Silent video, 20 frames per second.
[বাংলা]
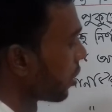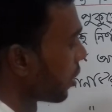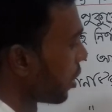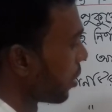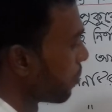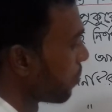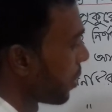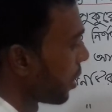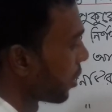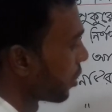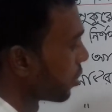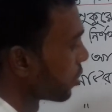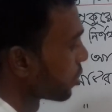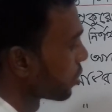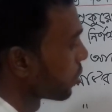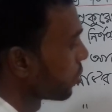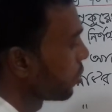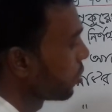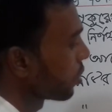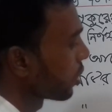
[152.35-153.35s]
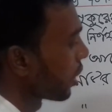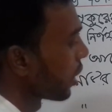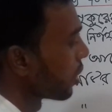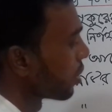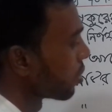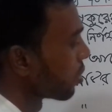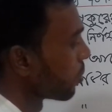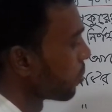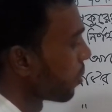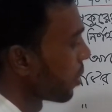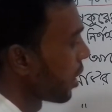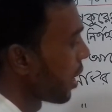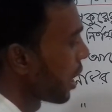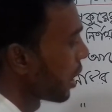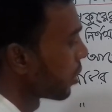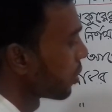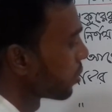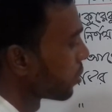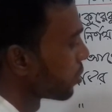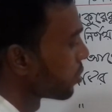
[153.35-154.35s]
তাহলে বারোশো ক্ষেত্রফলের
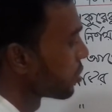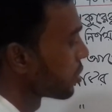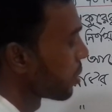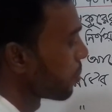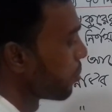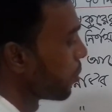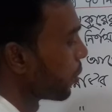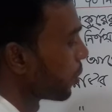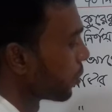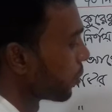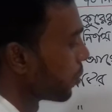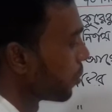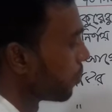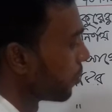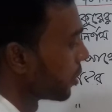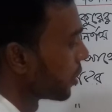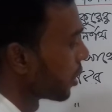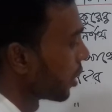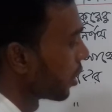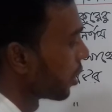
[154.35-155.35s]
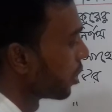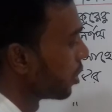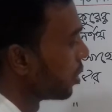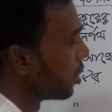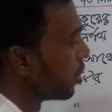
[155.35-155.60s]
একক হচ্ছে বর্গ মিটার